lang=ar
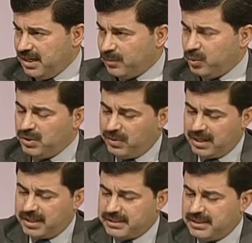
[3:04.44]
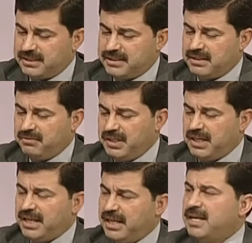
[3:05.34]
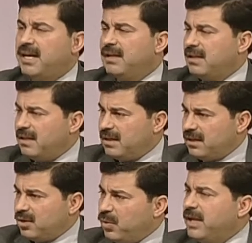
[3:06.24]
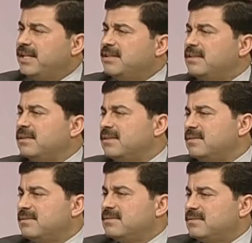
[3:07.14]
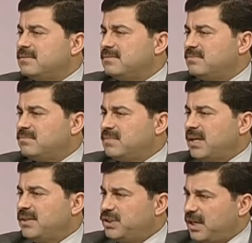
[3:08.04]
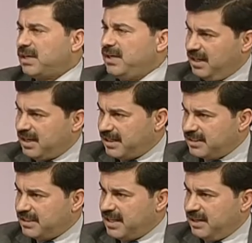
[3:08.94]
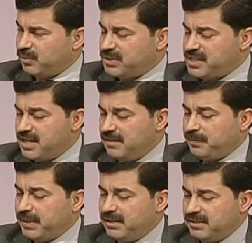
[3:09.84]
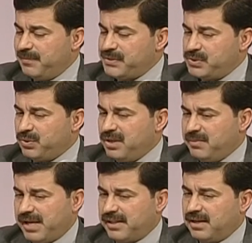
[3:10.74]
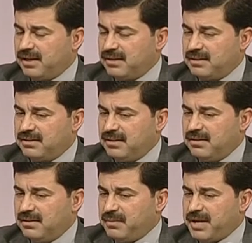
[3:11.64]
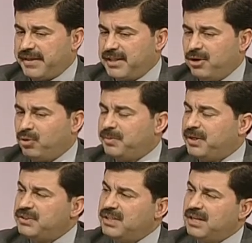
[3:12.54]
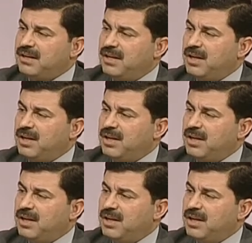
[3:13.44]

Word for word: العمودي وقصيدة التفعيل اللي هي وليد يعني شرعي للقصيدة العمودية تمسكي بهذا بهذا اللون من الشعر